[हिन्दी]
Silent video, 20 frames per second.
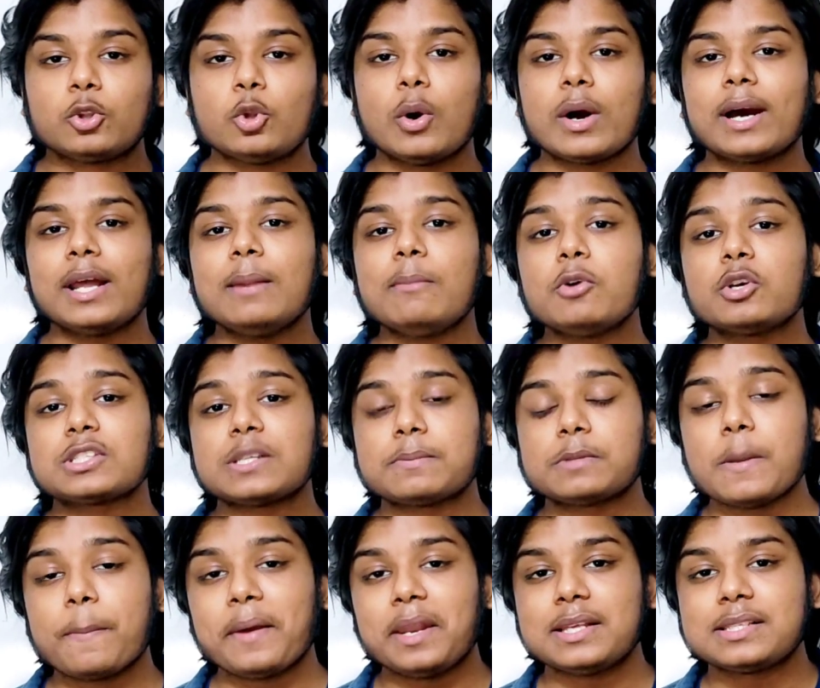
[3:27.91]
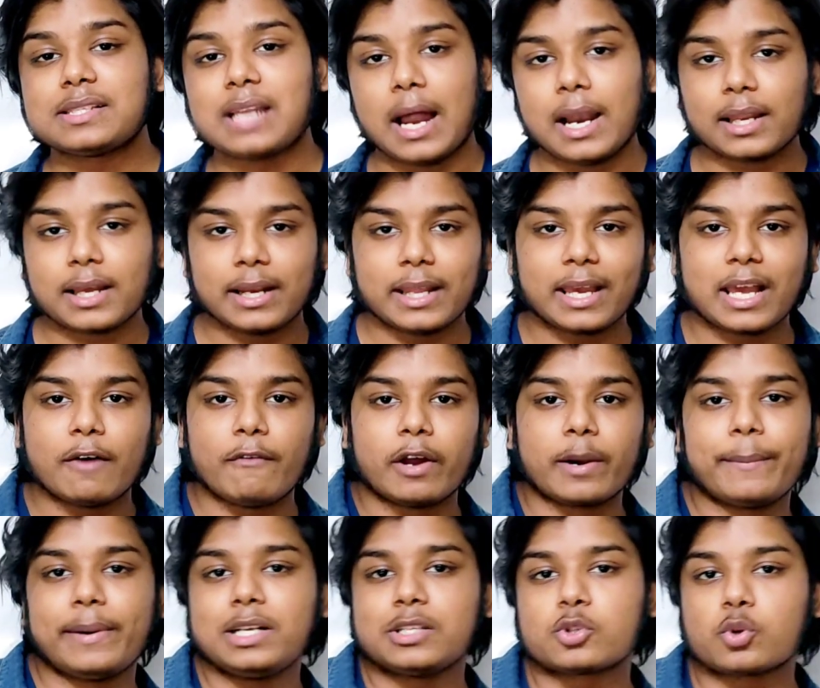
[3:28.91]
तो अगर हम लोग सबसे पहले स्टार्ट करें
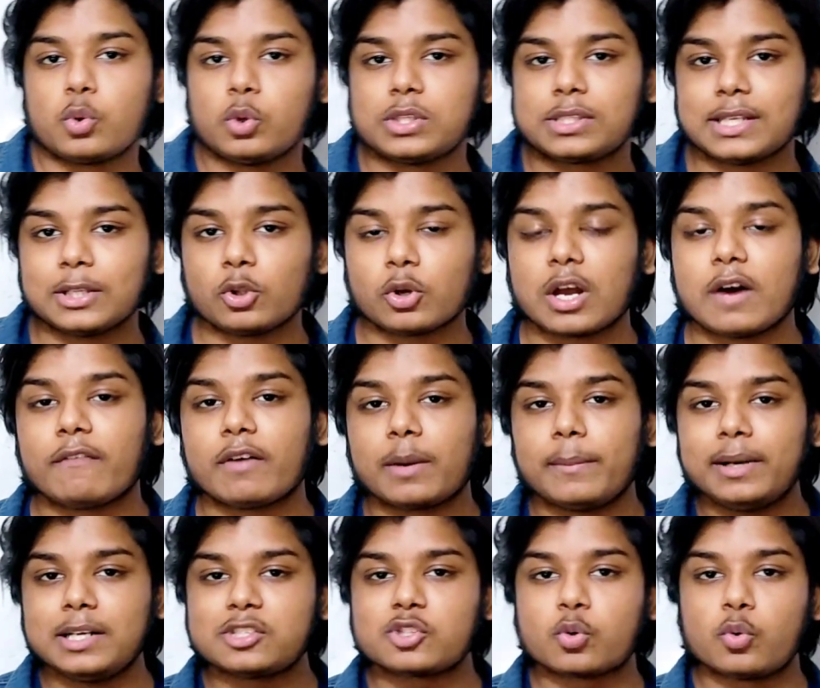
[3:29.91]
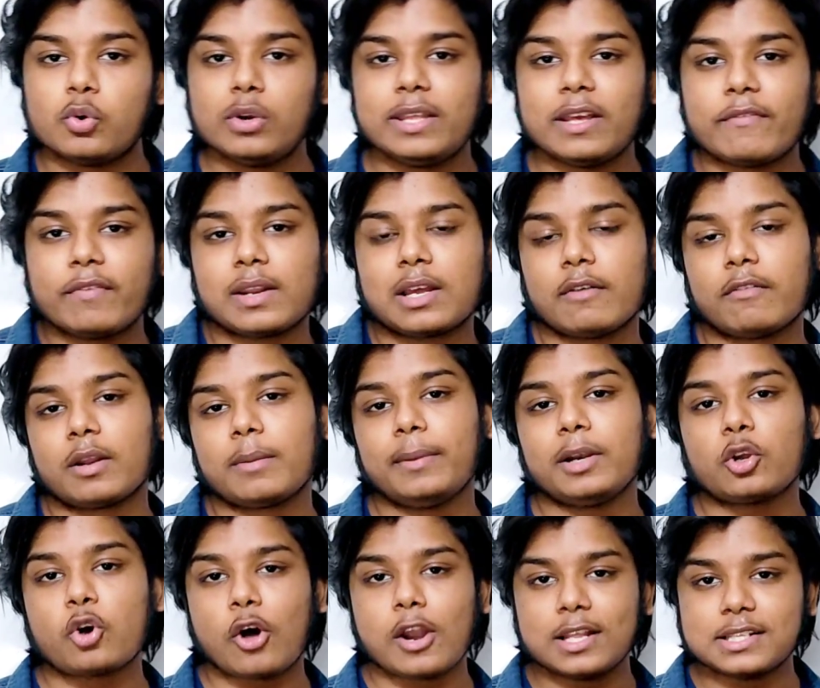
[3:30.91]
गवर्नमेंट स्कूल से तो गवर्नमेंट स्कूल या फिर
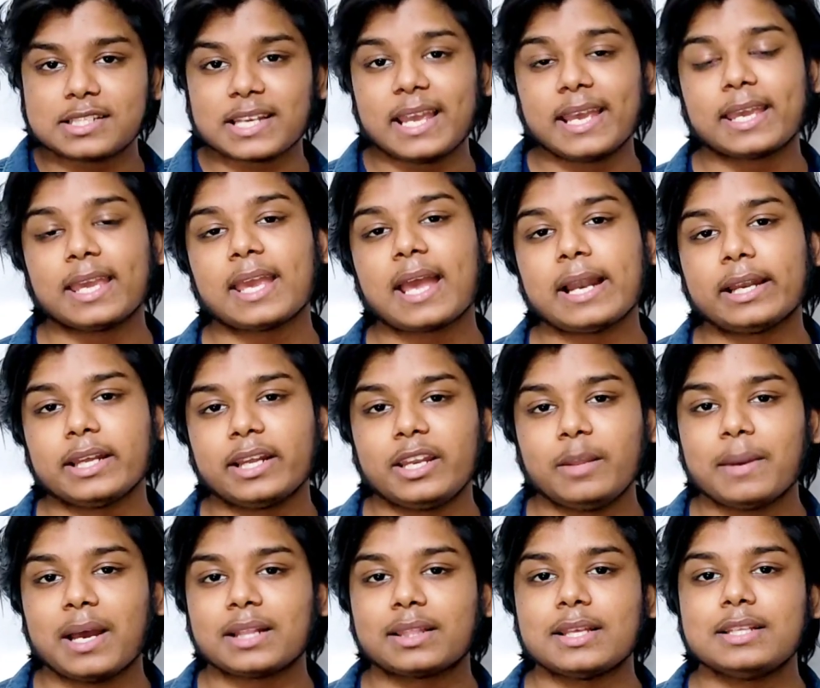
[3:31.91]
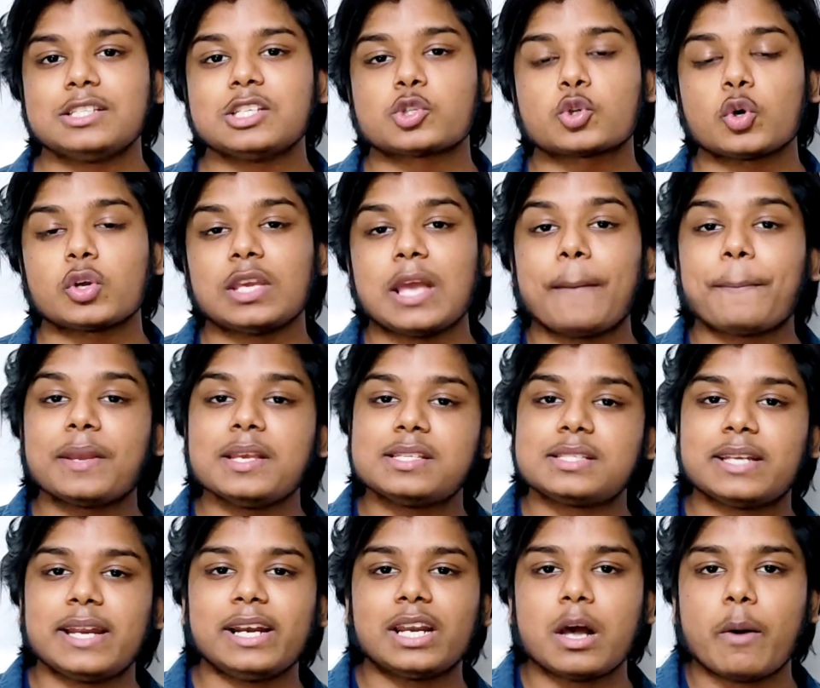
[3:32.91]
गवर्नमेंट कॉलेज एक ही कैटेगरी में आते हैं जिसको कि आपकी
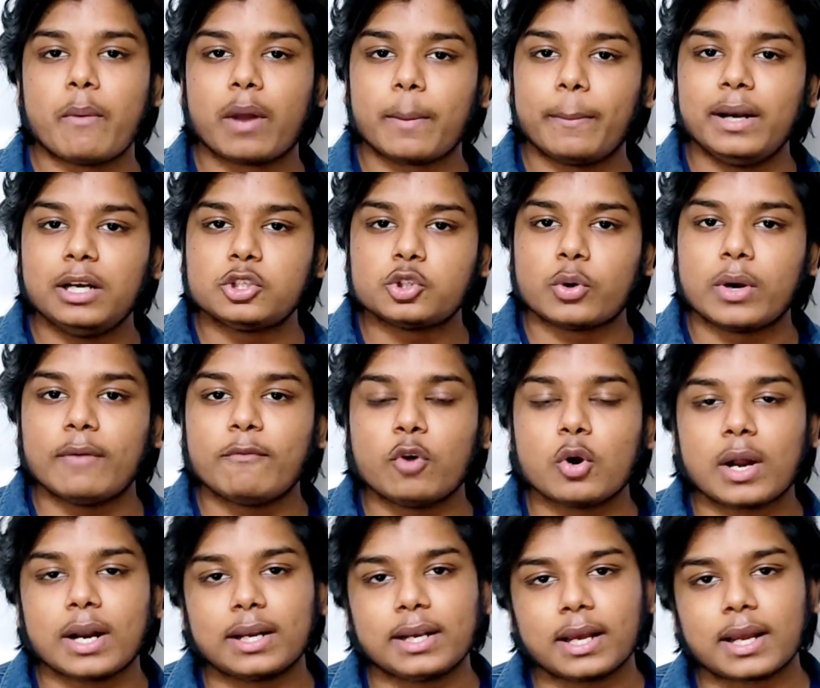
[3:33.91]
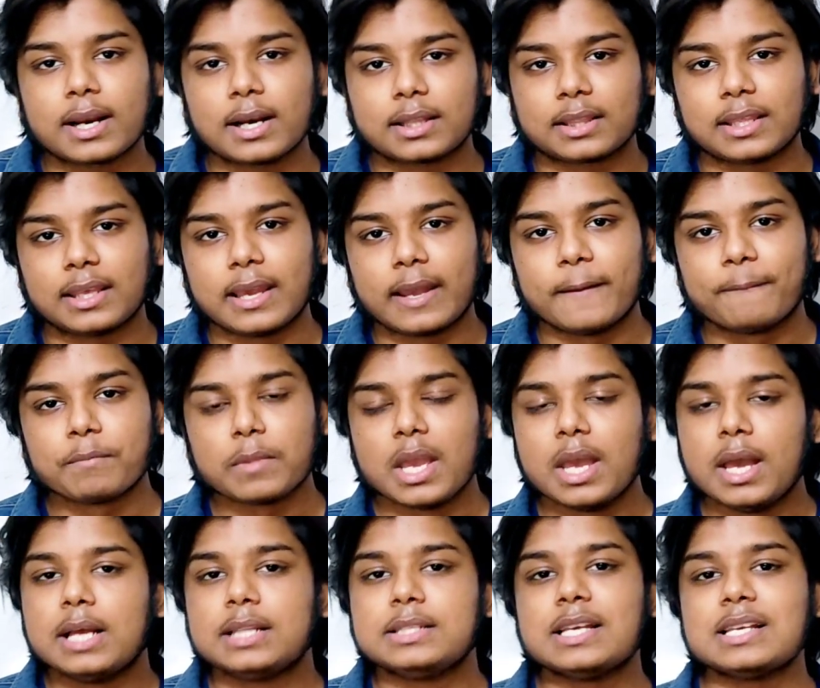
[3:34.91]
स्टेट गवर्नमेंट जो है वो कंडक्ट करती है
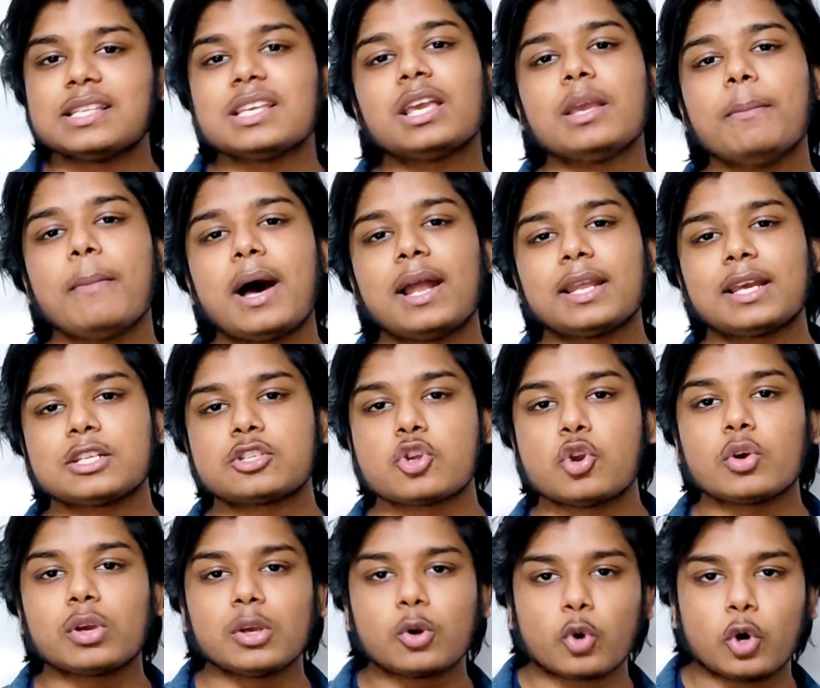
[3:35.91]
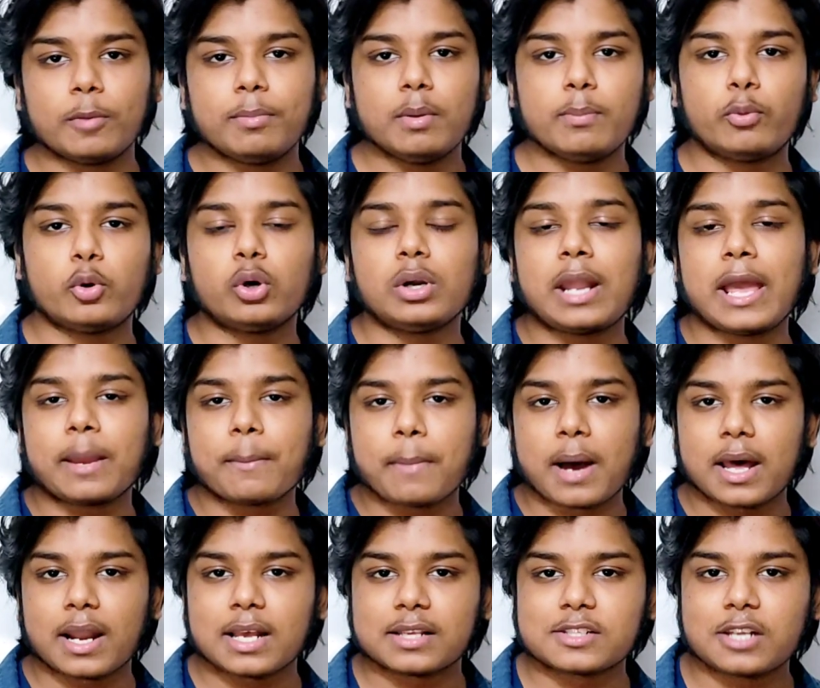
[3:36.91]
जैसे कि मान के चलो कि कोई भी बोर्ड लाइक
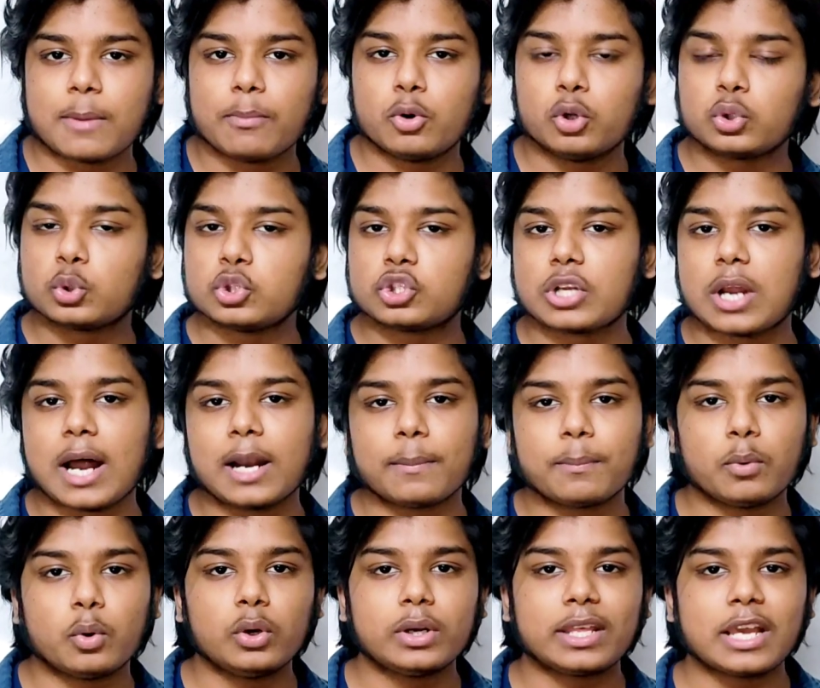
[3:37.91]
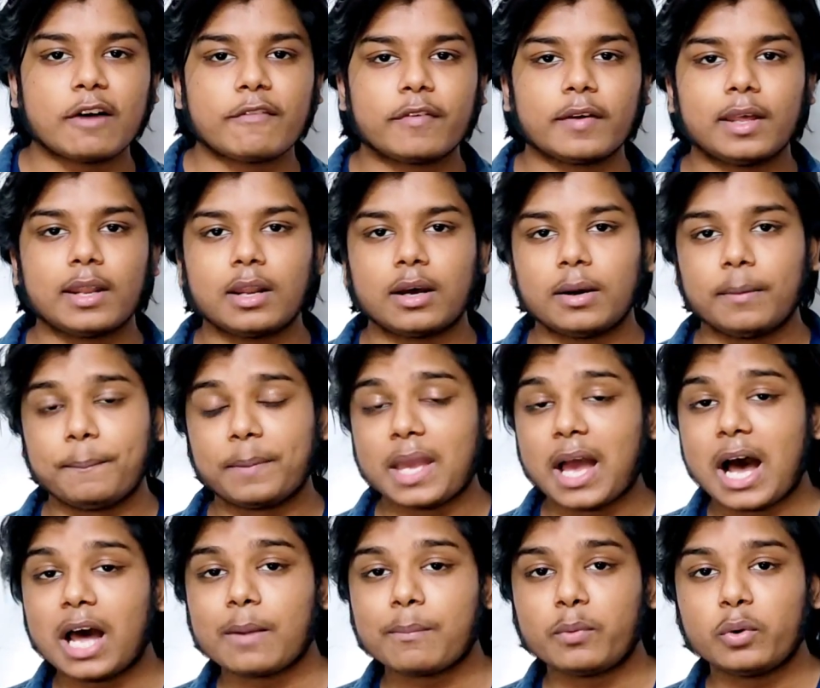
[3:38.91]
महाराष्ट्र बोर्ड गुजरात बोर्ड या फिर
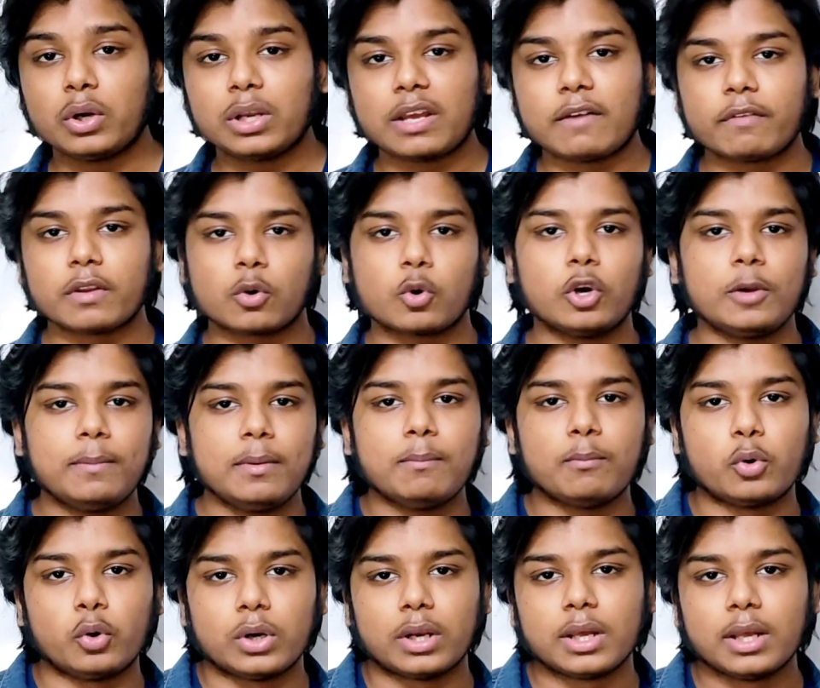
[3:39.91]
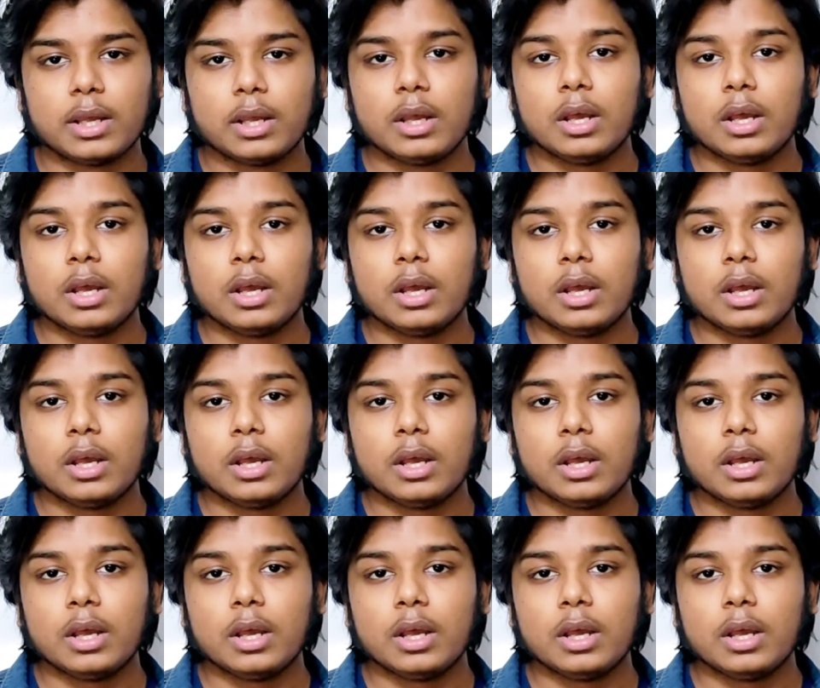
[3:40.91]
बिहार बोर्ड या फिर कोई भी बोर्ड